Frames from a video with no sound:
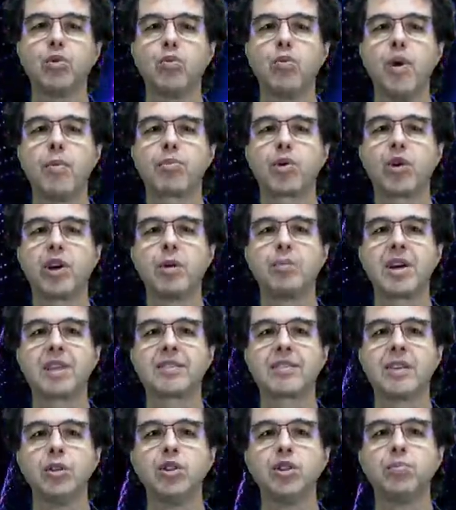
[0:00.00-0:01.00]
uma
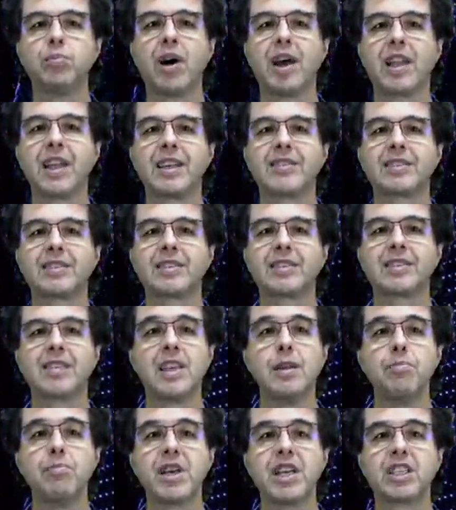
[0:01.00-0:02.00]
programação de palestras
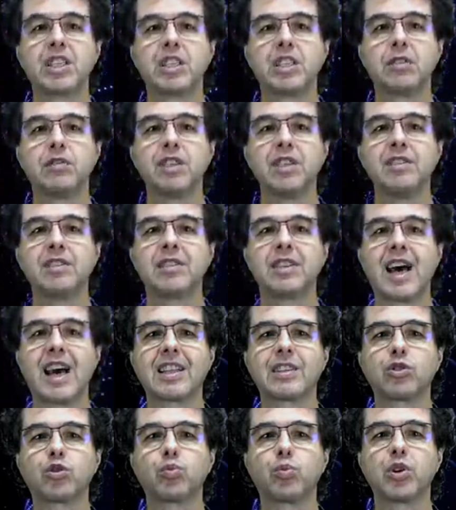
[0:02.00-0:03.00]
imperdíveis
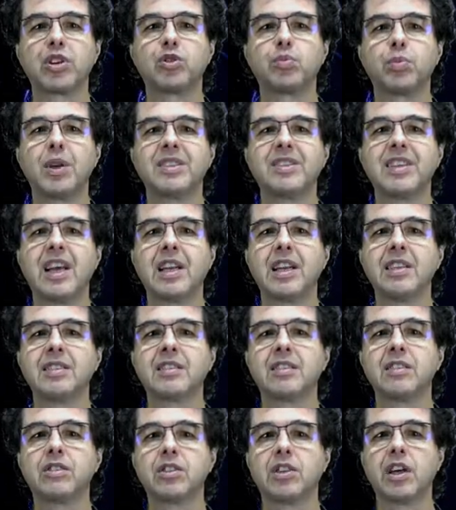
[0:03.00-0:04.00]
dados por
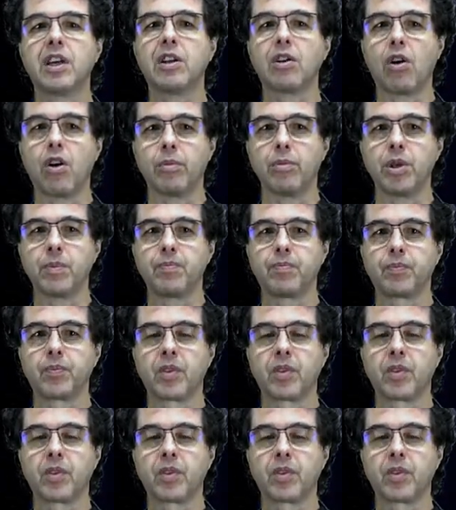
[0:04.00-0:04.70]
especialistas de renome.